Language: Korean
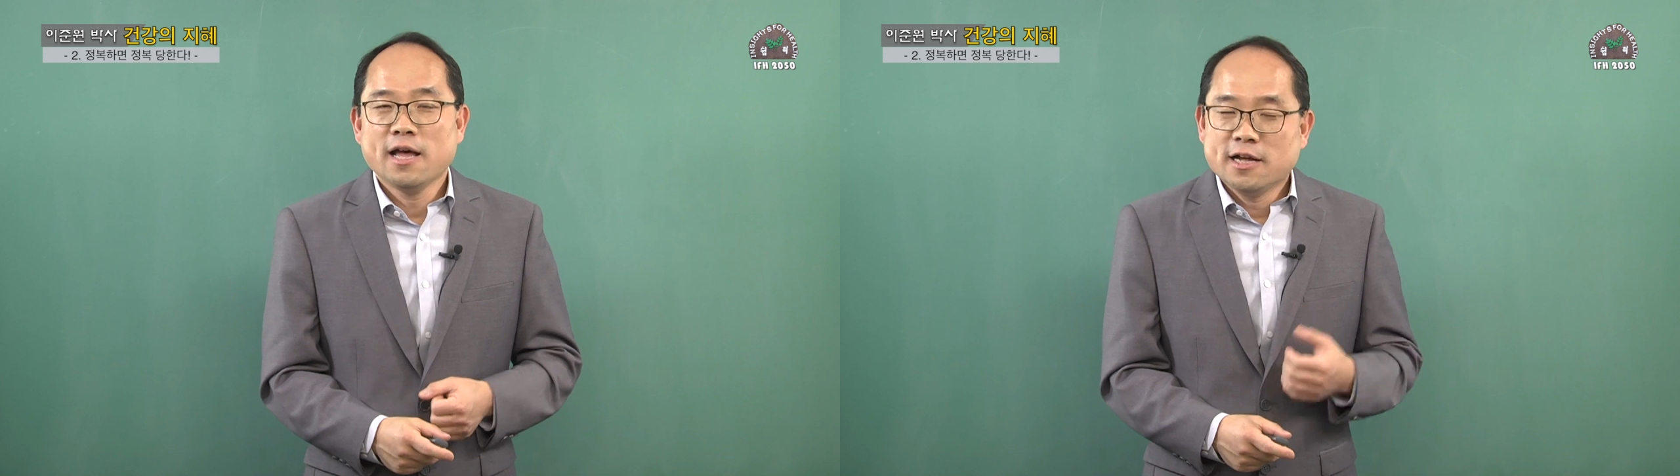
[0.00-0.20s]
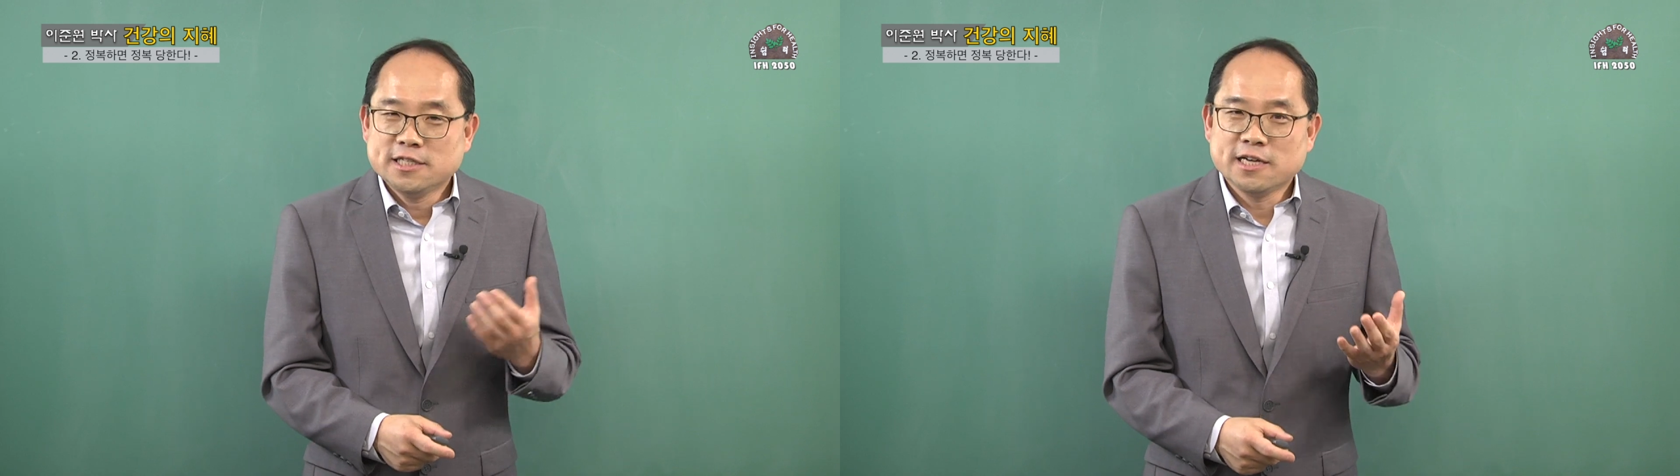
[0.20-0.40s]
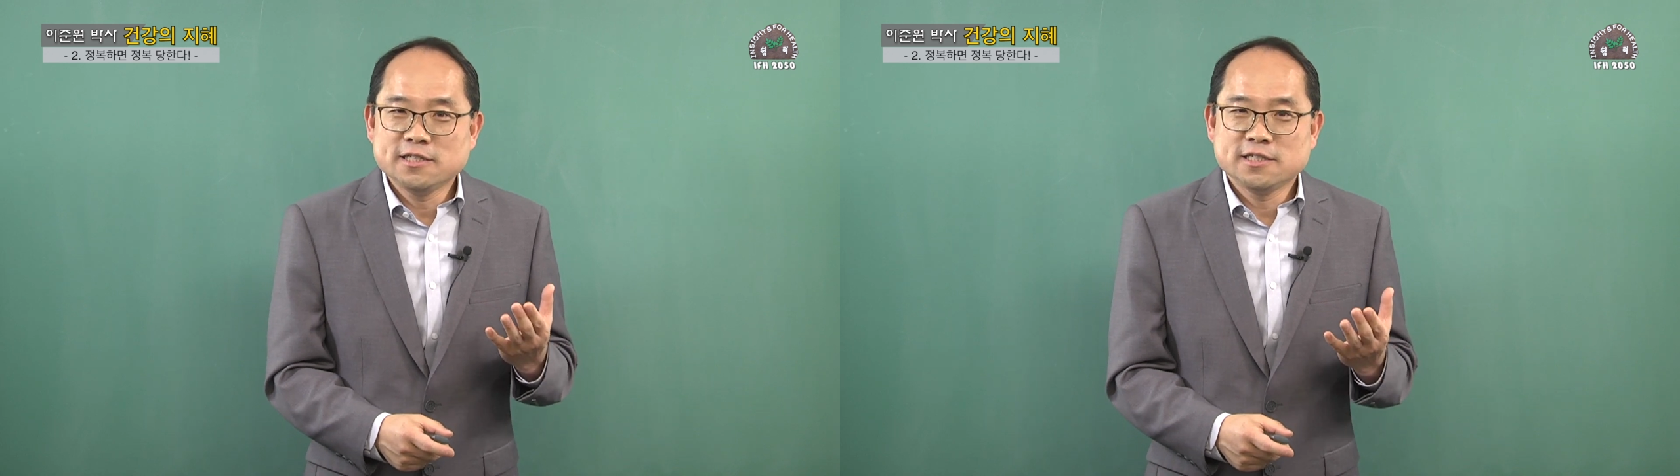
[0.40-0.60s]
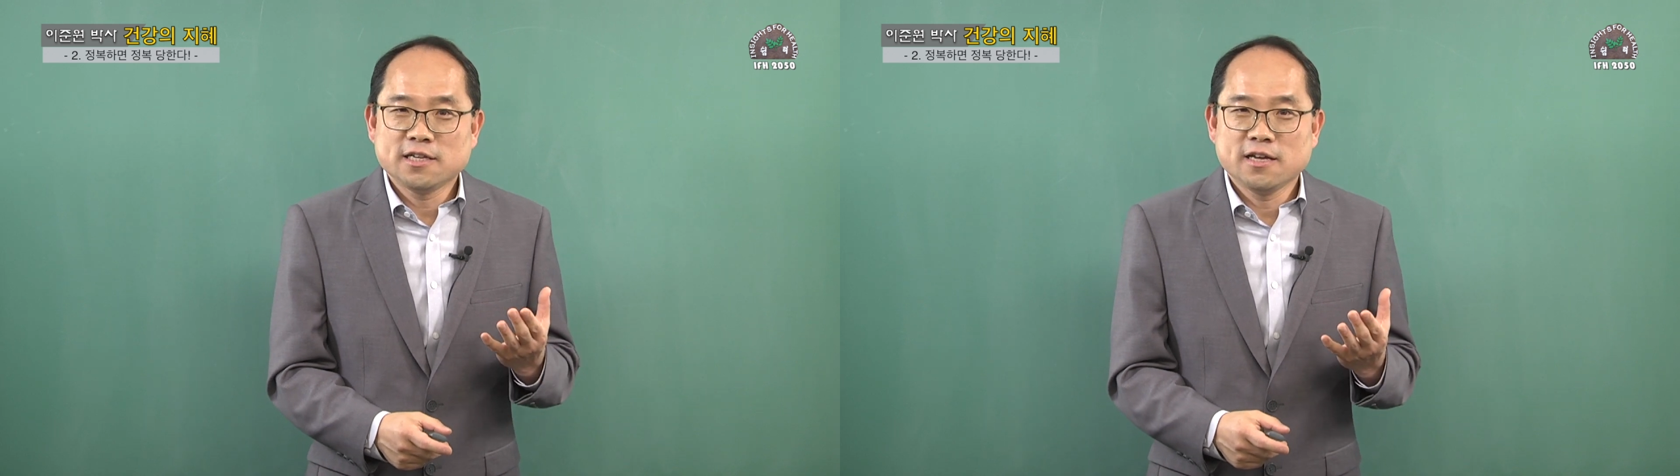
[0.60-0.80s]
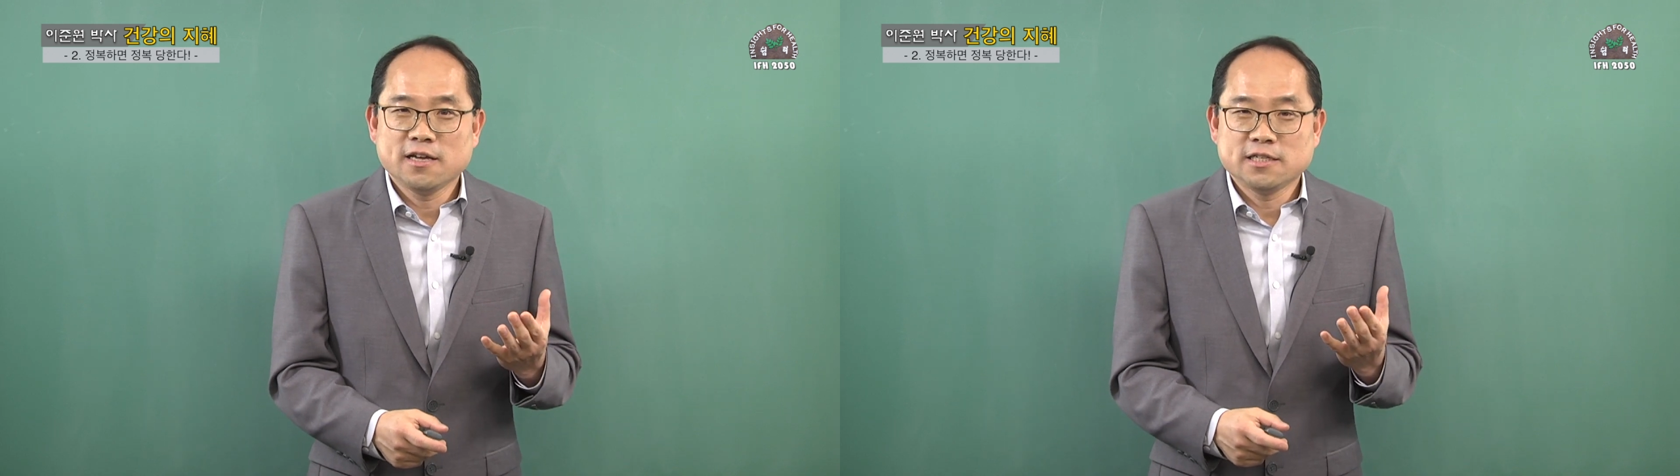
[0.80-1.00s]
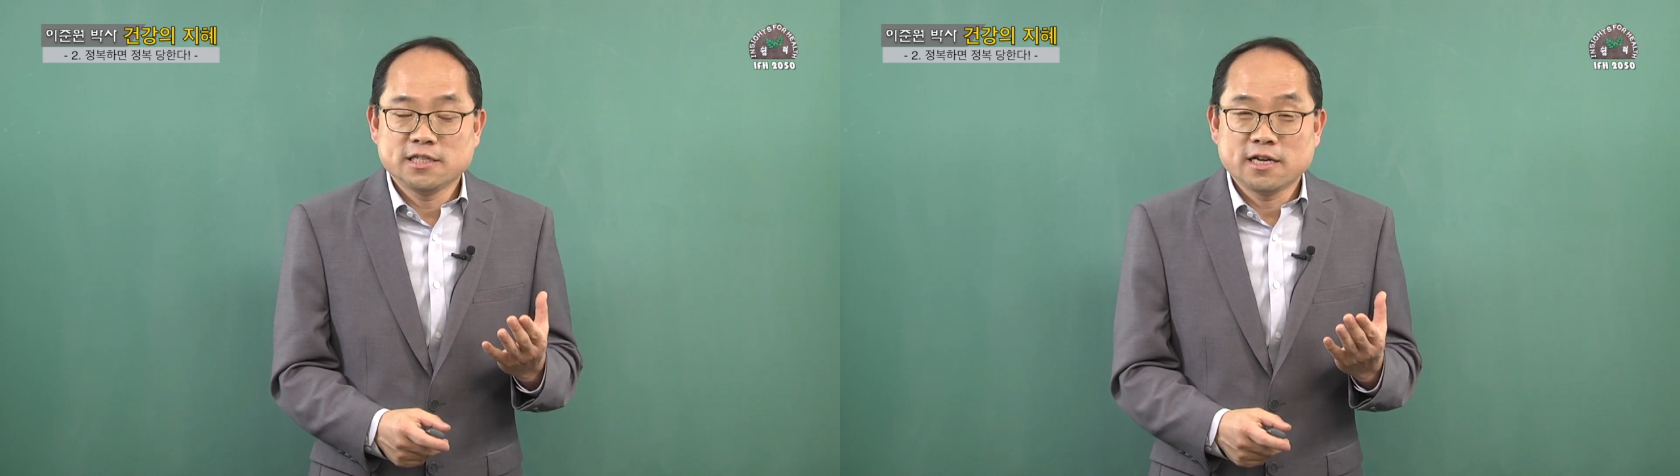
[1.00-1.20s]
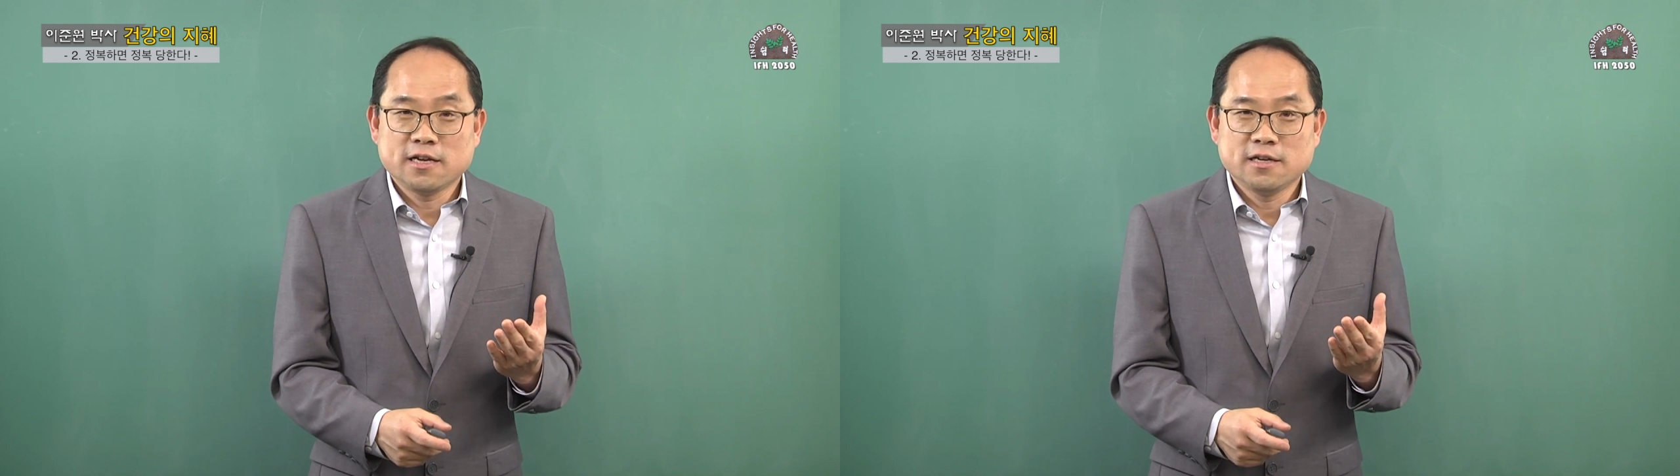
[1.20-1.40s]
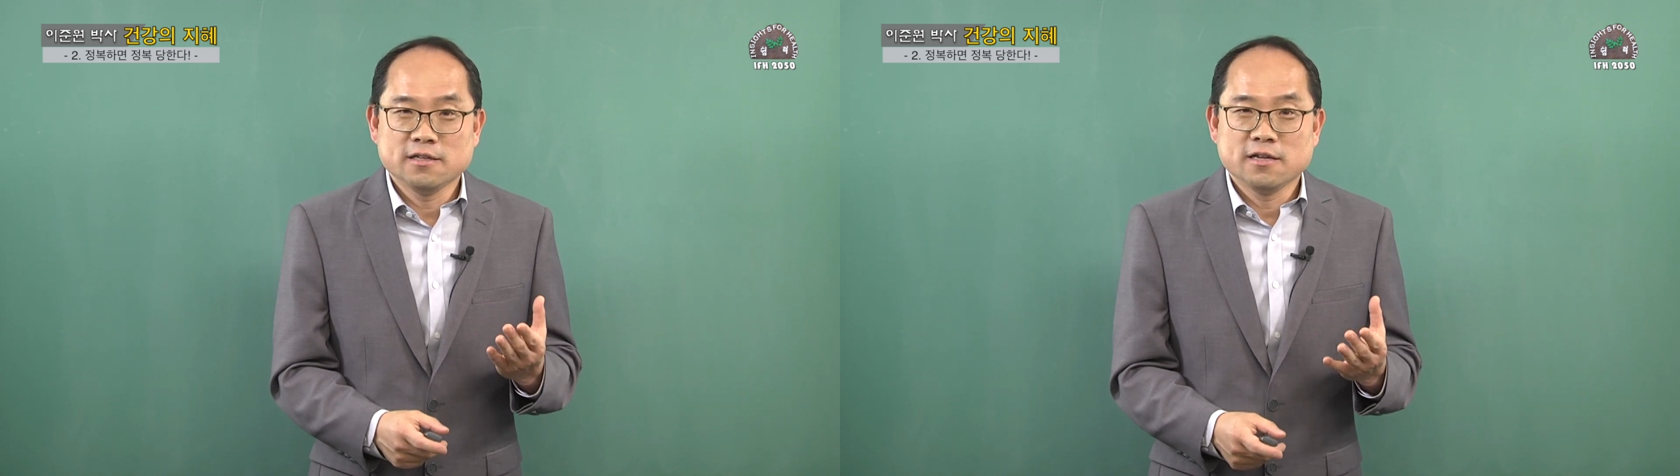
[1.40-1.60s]
지난
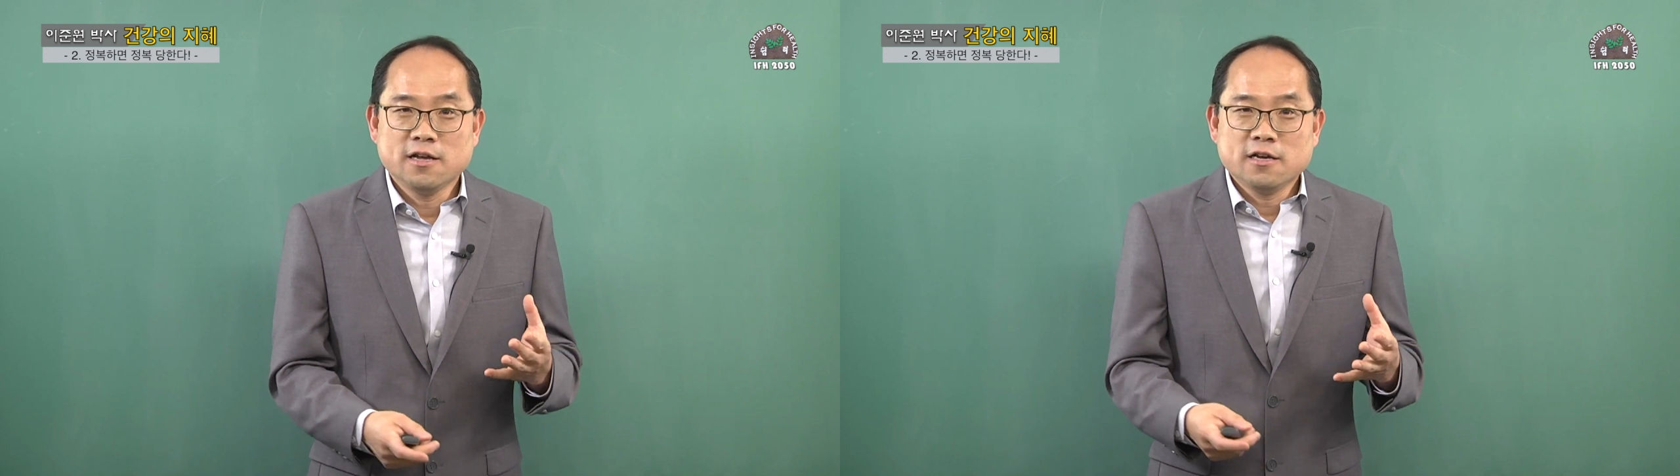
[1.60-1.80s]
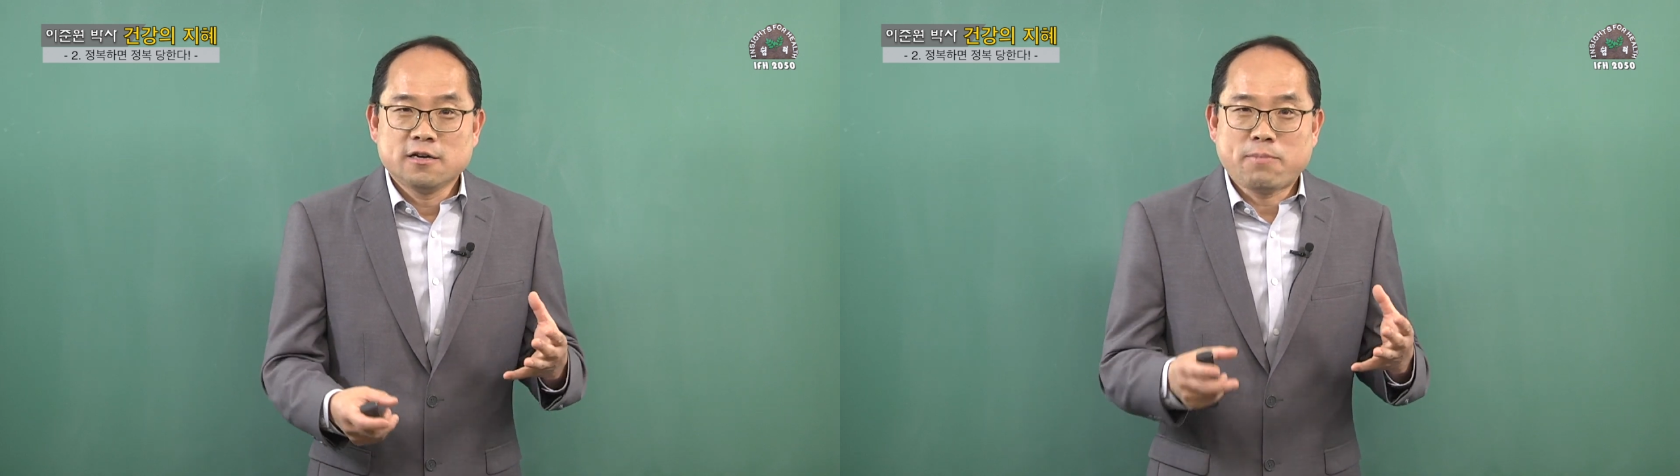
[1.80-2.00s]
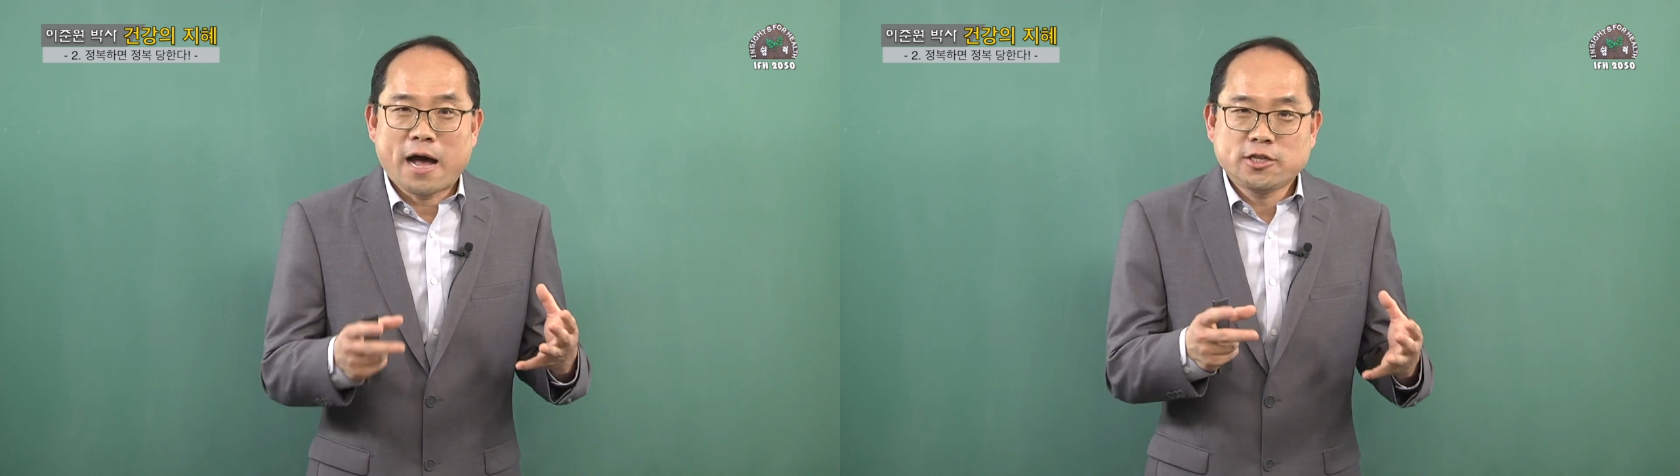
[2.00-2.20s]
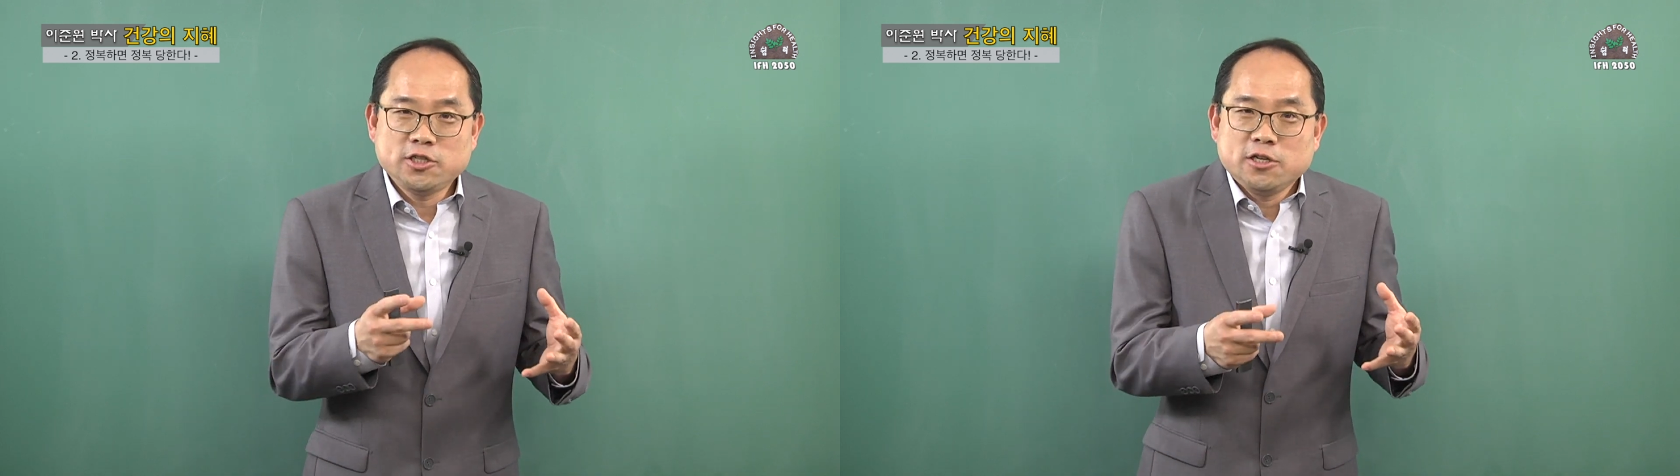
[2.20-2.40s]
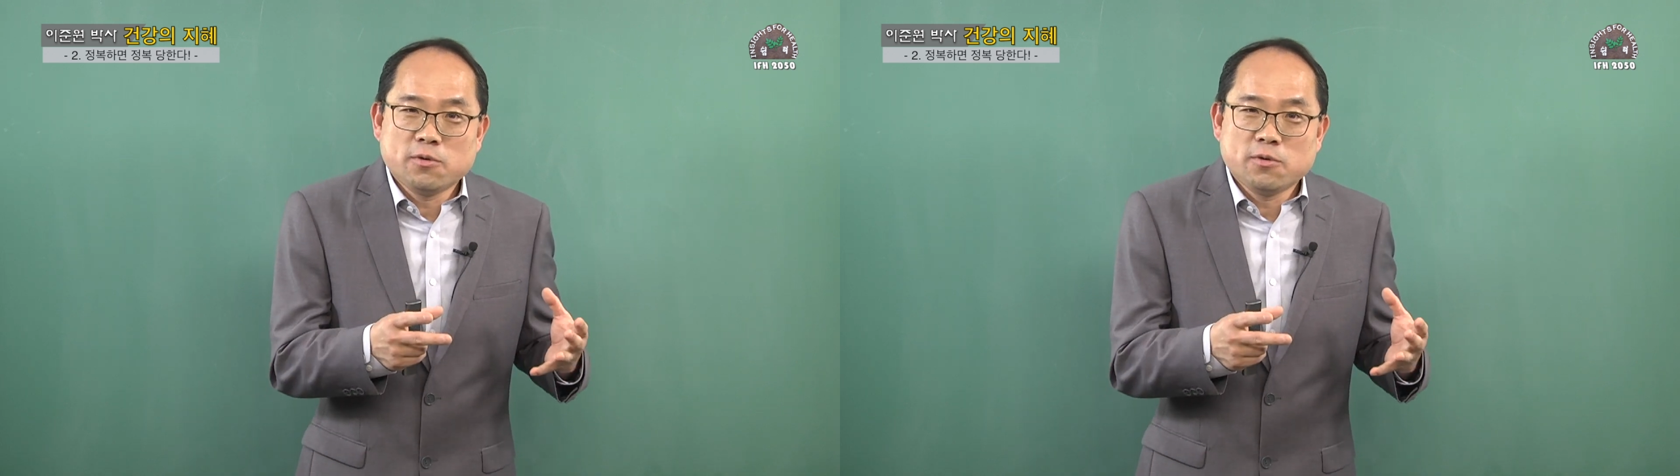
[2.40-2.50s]
시간에는그 박쥐를